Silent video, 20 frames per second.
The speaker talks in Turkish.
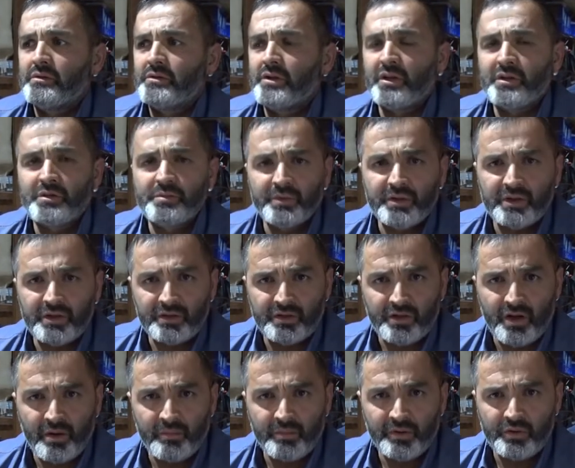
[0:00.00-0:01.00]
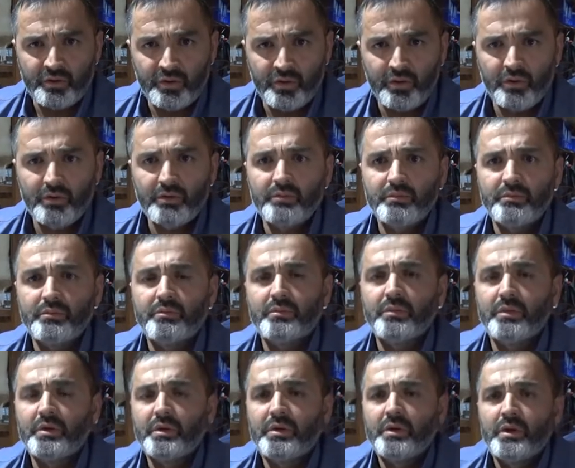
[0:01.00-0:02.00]
çalışmaları devam ediyor.
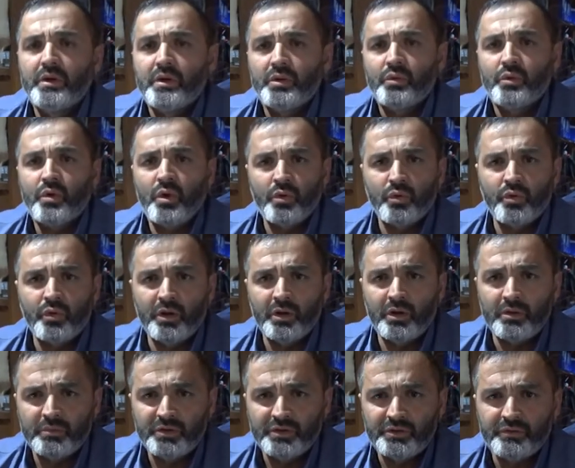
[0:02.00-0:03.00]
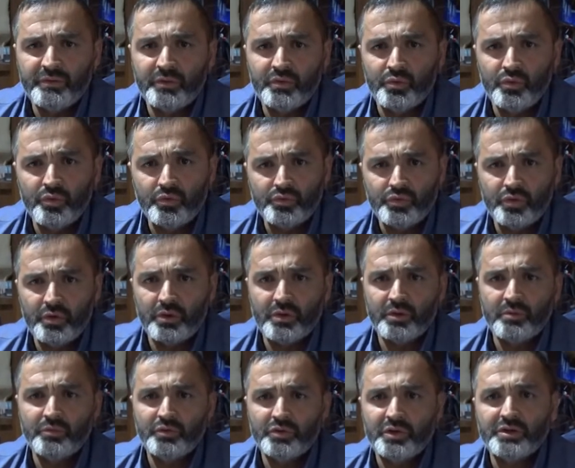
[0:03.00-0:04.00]
Koy konağımız ve düzün
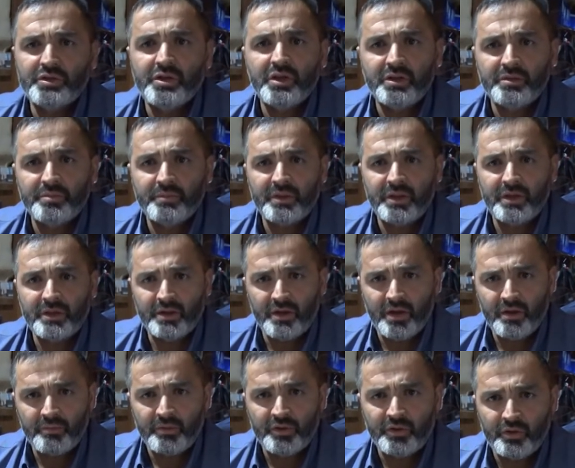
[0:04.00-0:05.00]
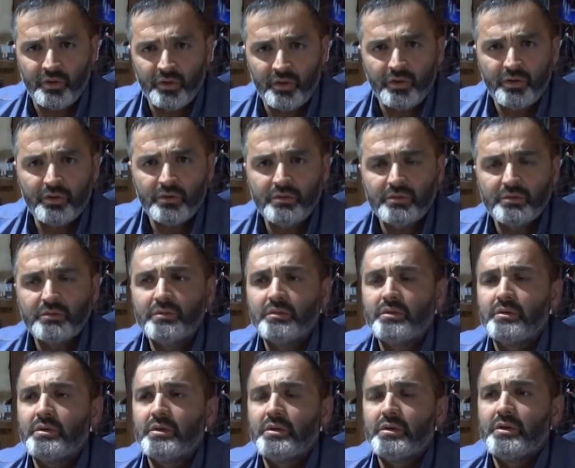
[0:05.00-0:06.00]
salonumuzda çalışmalar devam ediyor.
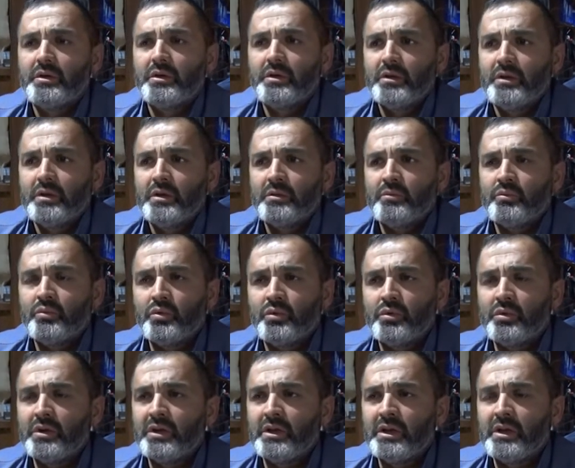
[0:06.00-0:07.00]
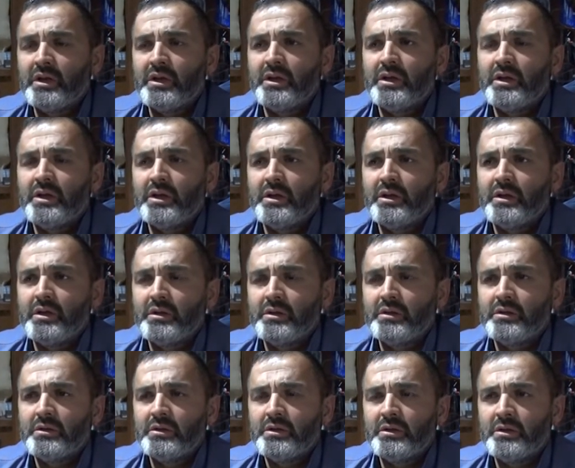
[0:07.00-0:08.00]
Bununla ilgili
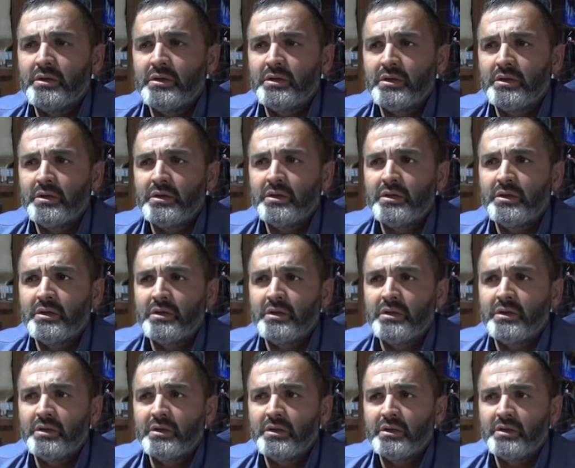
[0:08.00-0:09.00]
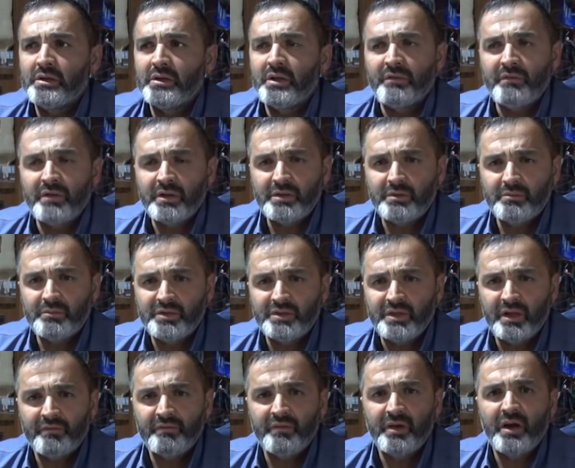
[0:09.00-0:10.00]
e,
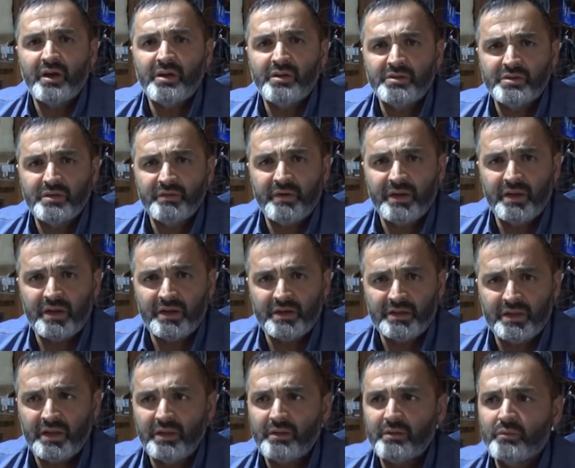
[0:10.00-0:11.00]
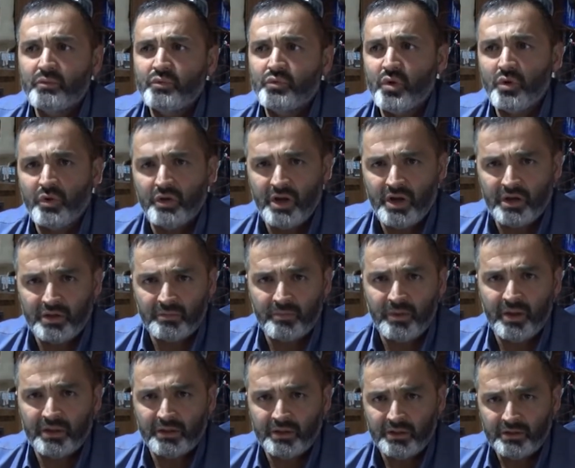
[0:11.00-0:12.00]
devletimizden ve hayırseverlerden çok
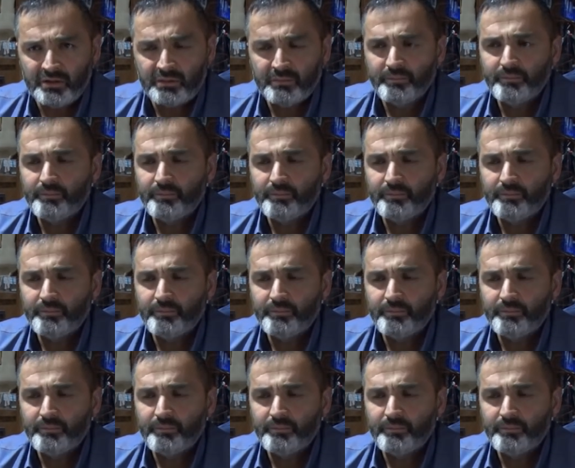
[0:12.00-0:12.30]
yardım aldık